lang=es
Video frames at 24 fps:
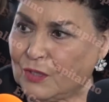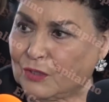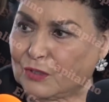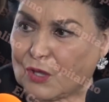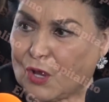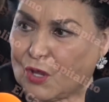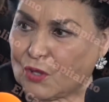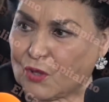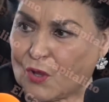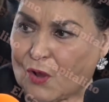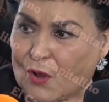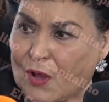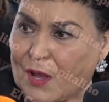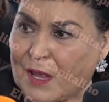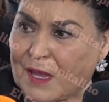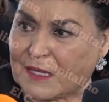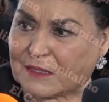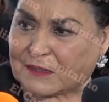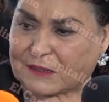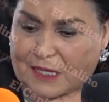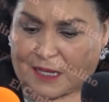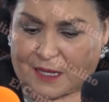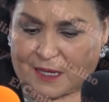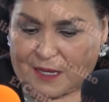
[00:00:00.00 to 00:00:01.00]
todo.
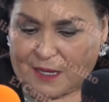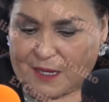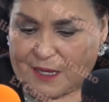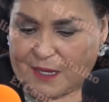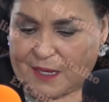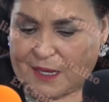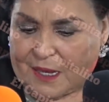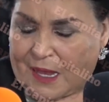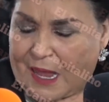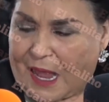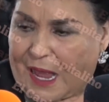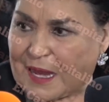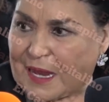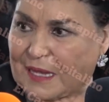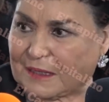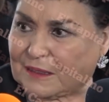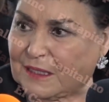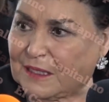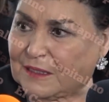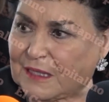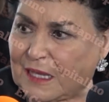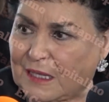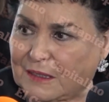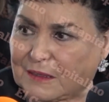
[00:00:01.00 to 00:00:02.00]
Este, allá
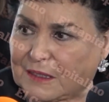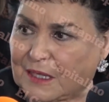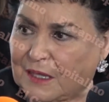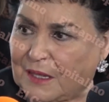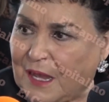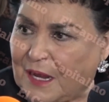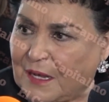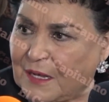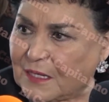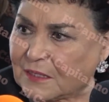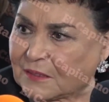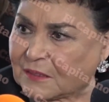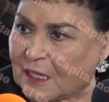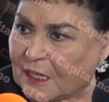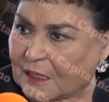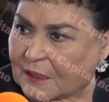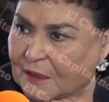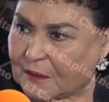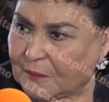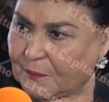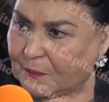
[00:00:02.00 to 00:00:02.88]
te, te dan este